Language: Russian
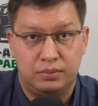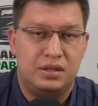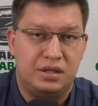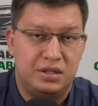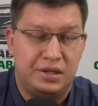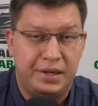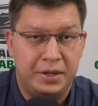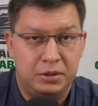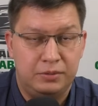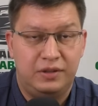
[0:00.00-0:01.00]
Среди
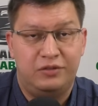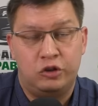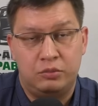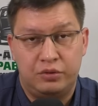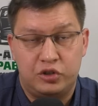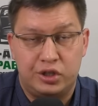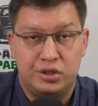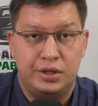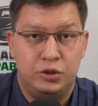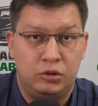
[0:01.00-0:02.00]
клиентов, оформивших
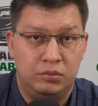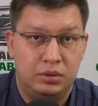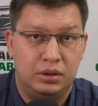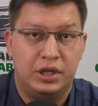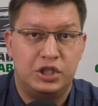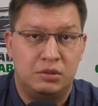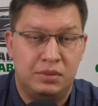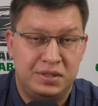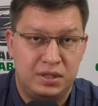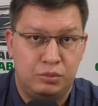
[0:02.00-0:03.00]
заем, каждый
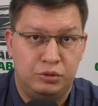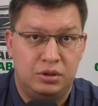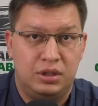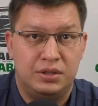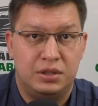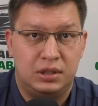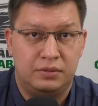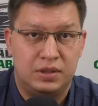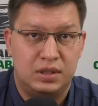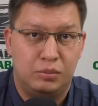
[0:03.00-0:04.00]
месяц будет
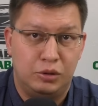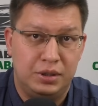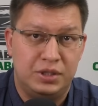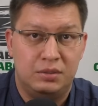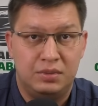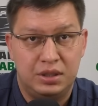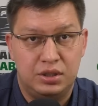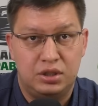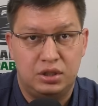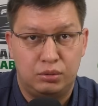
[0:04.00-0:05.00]
разыгрываться более
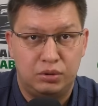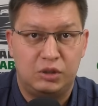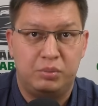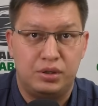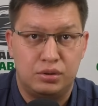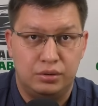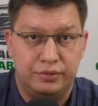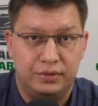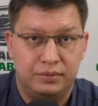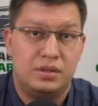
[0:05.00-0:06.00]
70 крутых призов.